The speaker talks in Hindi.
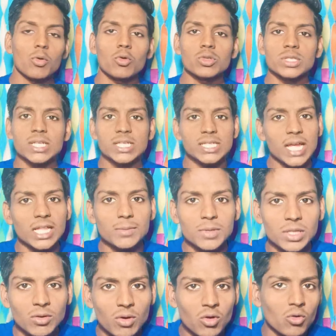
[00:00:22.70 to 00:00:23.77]
प्रोस के साथ
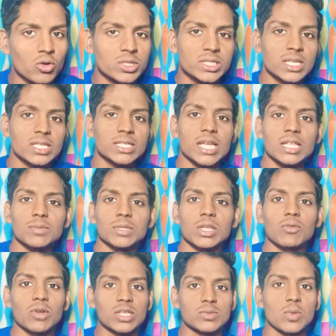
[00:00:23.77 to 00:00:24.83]
बताऊंगा कॉन्स के साथ
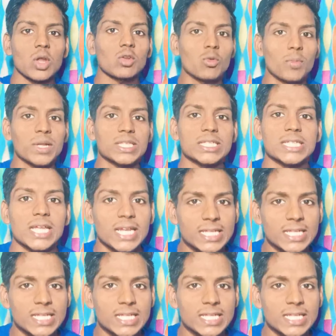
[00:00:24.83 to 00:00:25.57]
बताऊंगा इस मोबाइल को परचेस